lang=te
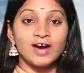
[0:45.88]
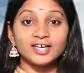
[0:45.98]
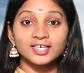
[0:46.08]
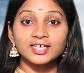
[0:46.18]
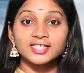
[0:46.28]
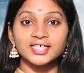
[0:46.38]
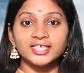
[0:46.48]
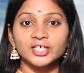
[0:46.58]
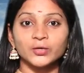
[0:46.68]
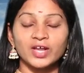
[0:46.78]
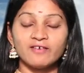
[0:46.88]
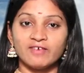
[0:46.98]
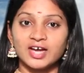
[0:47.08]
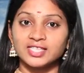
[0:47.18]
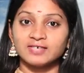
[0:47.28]
వాటికన్ సిటీ కూడా
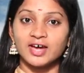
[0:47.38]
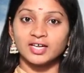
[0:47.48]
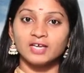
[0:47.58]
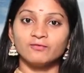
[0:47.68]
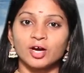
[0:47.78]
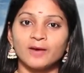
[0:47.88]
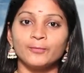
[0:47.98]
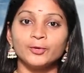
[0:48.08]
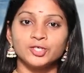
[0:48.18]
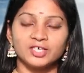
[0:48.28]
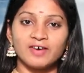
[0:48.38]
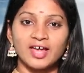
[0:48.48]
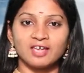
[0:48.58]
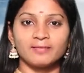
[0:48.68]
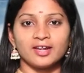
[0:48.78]
వాస్తవానికి ఒకప్పుడు
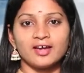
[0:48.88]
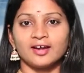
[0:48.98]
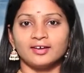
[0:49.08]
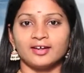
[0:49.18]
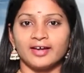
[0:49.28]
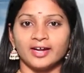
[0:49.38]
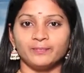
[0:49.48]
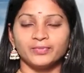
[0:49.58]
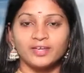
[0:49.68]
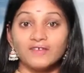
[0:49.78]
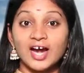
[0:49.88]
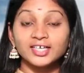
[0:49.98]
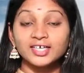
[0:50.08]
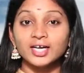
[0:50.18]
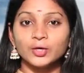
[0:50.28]
శివాలయం అనే అంటారు ఆయన
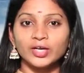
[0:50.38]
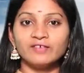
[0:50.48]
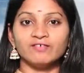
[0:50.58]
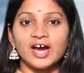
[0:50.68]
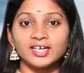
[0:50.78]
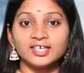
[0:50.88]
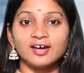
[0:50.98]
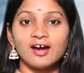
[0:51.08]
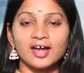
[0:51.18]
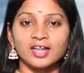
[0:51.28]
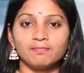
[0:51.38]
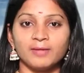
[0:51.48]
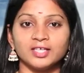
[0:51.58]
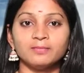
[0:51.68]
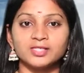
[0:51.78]
వాటికన్లోని వాటిక అనే
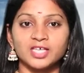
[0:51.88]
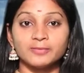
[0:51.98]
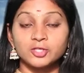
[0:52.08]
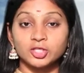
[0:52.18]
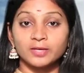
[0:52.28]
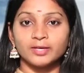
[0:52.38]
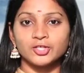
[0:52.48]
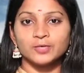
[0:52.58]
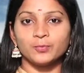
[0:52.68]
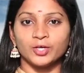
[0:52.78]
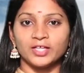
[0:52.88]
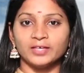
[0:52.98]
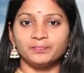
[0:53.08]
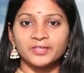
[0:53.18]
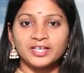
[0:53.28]
పదం సంస్కృతం నుంచి
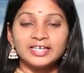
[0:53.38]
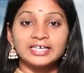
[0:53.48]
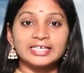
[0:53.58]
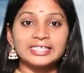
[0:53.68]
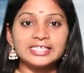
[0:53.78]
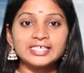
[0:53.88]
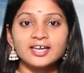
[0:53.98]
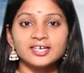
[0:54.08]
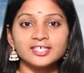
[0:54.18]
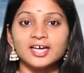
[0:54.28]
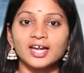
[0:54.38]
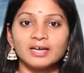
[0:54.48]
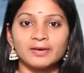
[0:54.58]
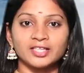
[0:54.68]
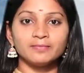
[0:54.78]
పుట్టింది క్రిస్టియానిటీ
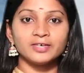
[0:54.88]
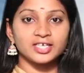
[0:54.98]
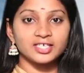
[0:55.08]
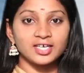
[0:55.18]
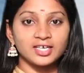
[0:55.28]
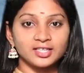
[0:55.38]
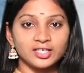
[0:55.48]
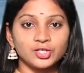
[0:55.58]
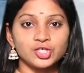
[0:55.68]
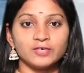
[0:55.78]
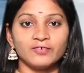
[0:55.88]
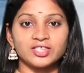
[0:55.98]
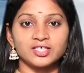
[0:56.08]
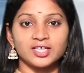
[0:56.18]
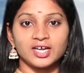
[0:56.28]
అనే పదం కృష్ణనీతి నుంచి
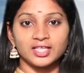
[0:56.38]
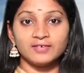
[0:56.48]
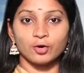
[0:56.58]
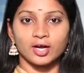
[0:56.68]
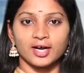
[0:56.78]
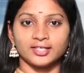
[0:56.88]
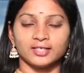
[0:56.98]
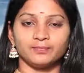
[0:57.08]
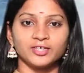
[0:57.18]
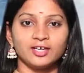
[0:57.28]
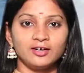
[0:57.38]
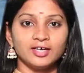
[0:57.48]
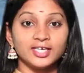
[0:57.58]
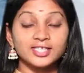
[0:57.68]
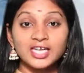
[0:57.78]
వచ్చిందనేది ఒక కథనం
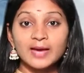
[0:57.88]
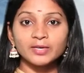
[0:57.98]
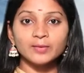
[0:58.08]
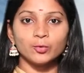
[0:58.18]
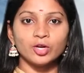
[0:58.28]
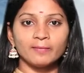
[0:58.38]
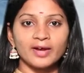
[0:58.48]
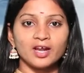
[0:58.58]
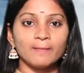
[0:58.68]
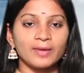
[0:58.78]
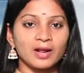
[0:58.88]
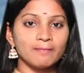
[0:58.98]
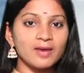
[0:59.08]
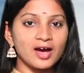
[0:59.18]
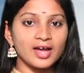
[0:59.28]
ఇస్లాంకి మూలమైన
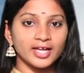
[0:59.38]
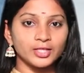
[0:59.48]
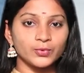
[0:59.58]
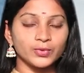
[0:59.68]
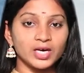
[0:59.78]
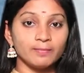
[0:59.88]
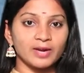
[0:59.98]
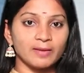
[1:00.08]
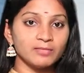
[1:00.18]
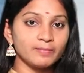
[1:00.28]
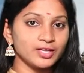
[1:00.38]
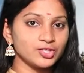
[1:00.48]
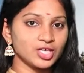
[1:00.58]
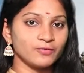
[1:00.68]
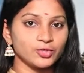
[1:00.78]
బ్రహ్మ అనేది కూడా బ్రహ్మం
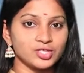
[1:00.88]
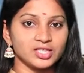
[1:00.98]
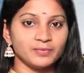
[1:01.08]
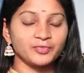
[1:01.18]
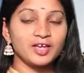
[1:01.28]
నుంచే వచ్చింది